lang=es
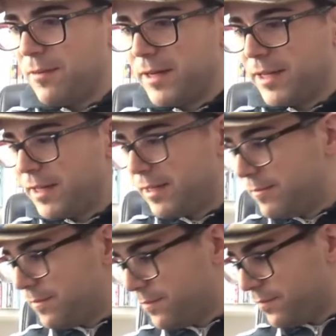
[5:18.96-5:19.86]
manera.
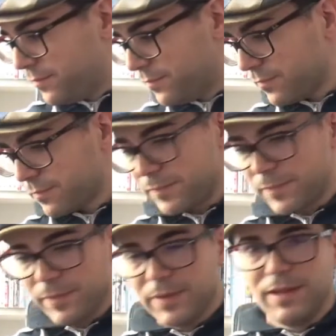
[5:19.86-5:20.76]

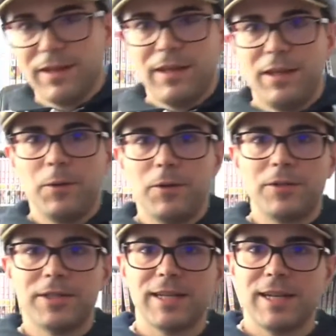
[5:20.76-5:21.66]
Y bueno,
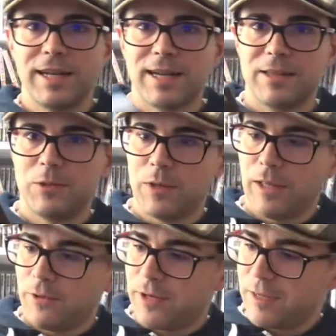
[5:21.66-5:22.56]
esta es la
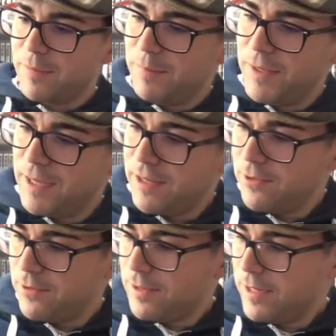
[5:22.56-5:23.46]
capturadora que me he
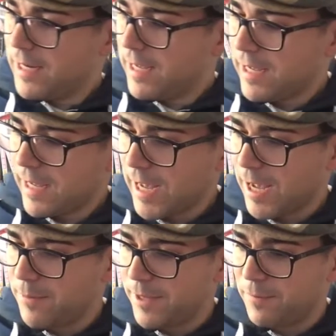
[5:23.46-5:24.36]
pillado, la
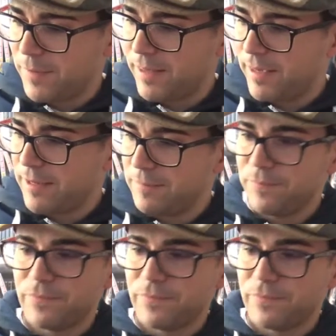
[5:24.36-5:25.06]
Avermedia